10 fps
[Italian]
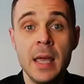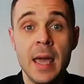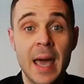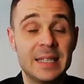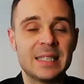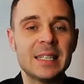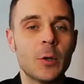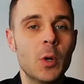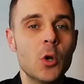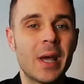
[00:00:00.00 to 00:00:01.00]
e c'è
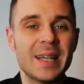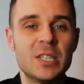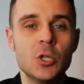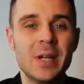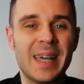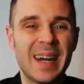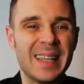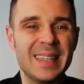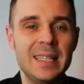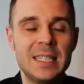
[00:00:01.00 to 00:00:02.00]
stata quell'occasione
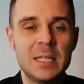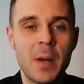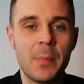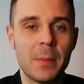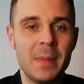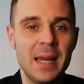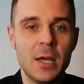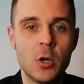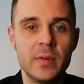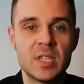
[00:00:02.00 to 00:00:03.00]
grandissima per
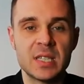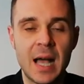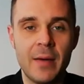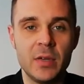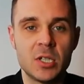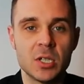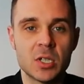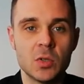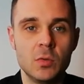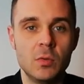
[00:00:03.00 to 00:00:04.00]
Milinkovic Savic
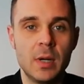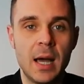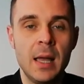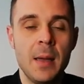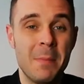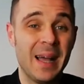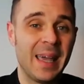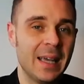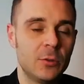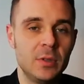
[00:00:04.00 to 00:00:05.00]
su un
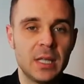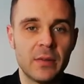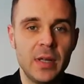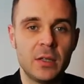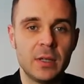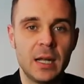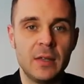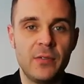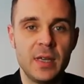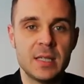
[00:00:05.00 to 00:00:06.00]
mancato intervento della
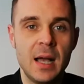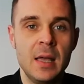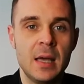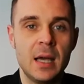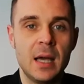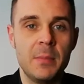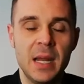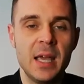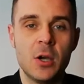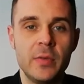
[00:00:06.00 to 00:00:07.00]
difesa. Eh,
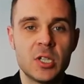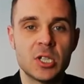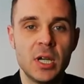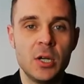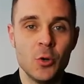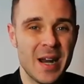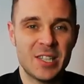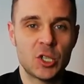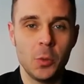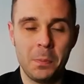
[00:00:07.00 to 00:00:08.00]
Milinkovic non ha
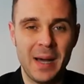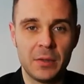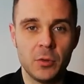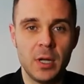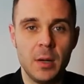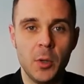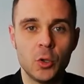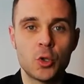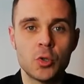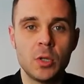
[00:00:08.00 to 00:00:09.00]
stoppato nel
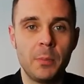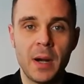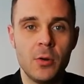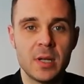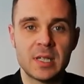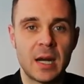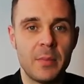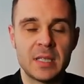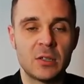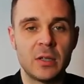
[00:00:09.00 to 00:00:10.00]
modo giusto il pallone,
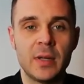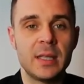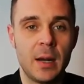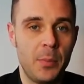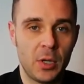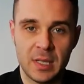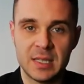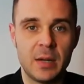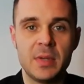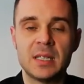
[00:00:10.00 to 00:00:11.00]
sarebbe stato davanti alla porta,
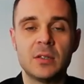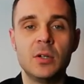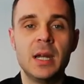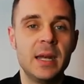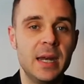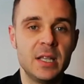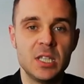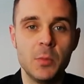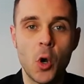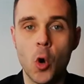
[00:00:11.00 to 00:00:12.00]
sarebbe stato
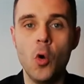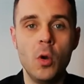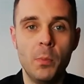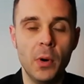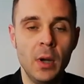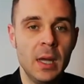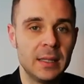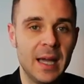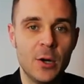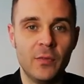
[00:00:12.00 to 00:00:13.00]
l'ennesimo colpo
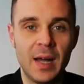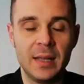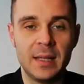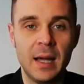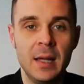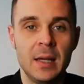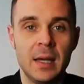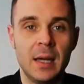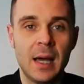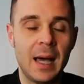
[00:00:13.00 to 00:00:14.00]
da 90 eh,
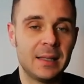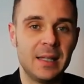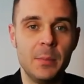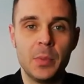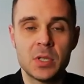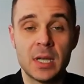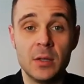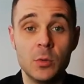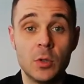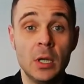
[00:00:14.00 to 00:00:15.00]
a tempo
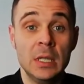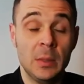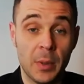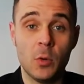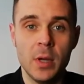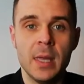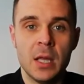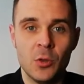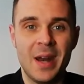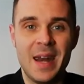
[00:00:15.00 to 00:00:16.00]
scaduto. Per cui
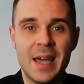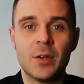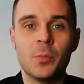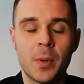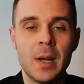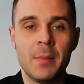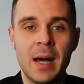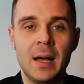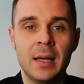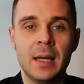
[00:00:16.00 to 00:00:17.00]
non è neanche un
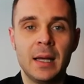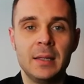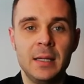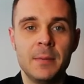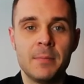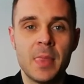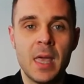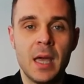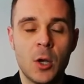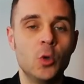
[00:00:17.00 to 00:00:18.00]
problema eh, di mh,
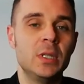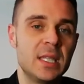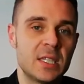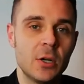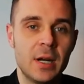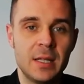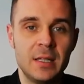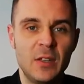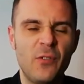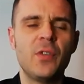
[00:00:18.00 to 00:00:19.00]
mm, condizione, di
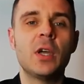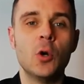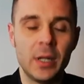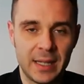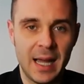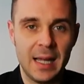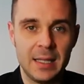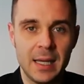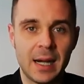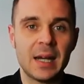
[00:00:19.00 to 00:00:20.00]
difficoltà
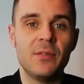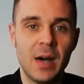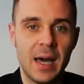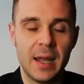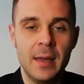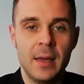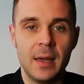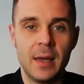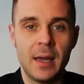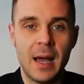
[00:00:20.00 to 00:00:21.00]
di arrivare
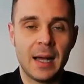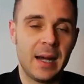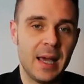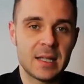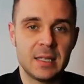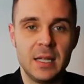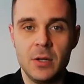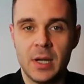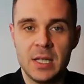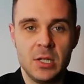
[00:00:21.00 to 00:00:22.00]
eh, a crearsi delle
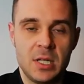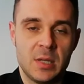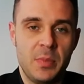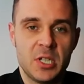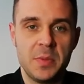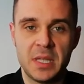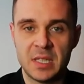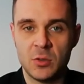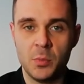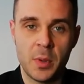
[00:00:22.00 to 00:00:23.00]
occasioni, semplicemente è
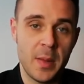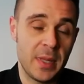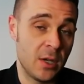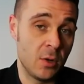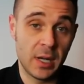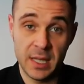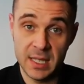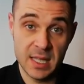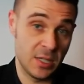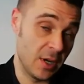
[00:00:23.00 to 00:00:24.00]
stato un problema di
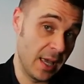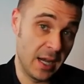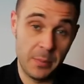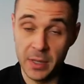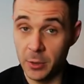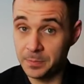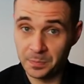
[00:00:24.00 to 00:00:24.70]
concretizzazione e ripeto